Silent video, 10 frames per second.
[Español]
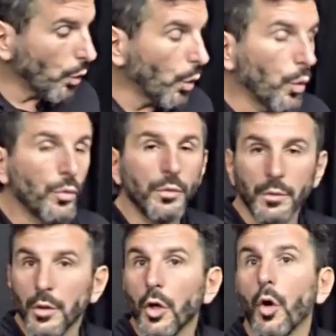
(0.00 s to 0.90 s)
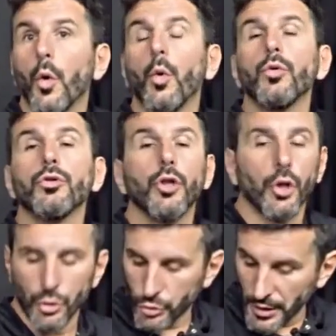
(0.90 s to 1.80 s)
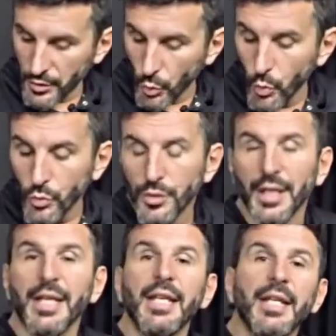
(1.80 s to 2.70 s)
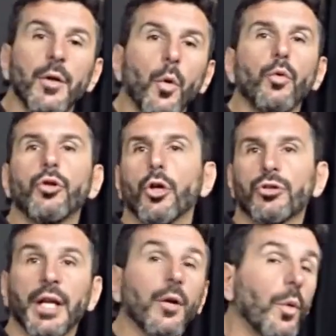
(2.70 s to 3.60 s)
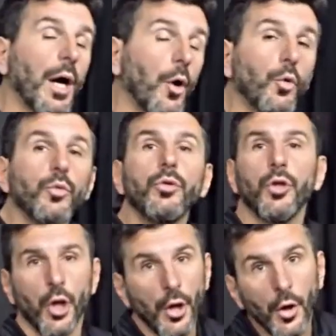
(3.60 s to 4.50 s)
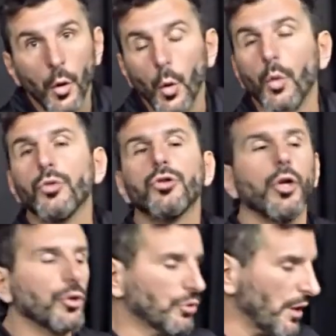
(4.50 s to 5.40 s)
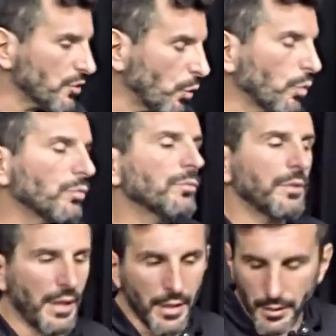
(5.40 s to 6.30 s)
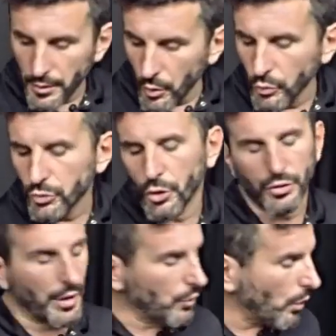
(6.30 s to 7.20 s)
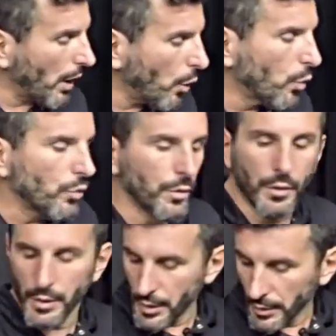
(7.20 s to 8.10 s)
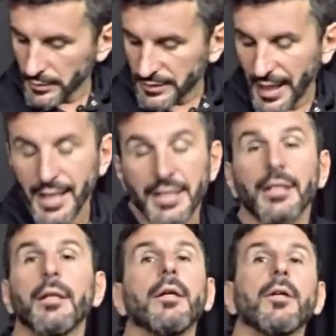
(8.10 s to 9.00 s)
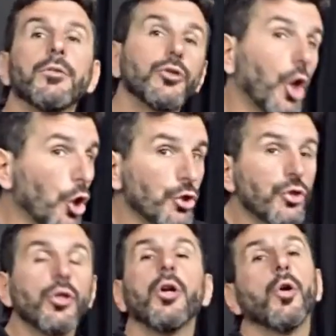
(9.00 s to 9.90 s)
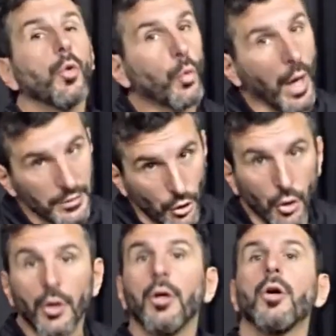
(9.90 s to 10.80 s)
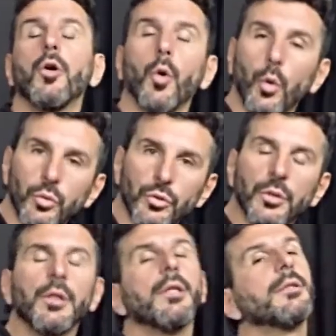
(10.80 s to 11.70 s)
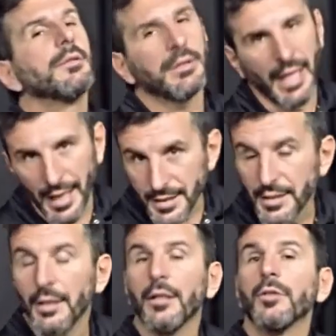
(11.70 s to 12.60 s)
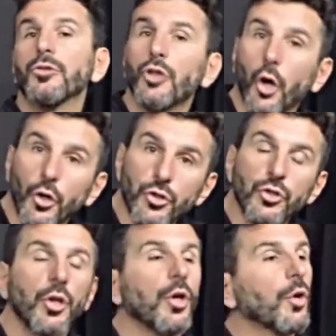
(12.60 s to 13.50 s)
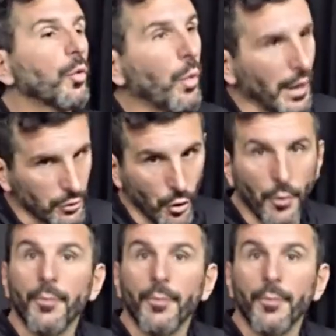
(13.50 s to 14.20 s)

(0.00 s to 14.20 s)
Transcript: Un, un, dos, tres, un y un, dos, tres, cua, un, un, dos, tres, un y un, dos, tres, un, tres, dos, cuatro, un, tres, dos, cuatro.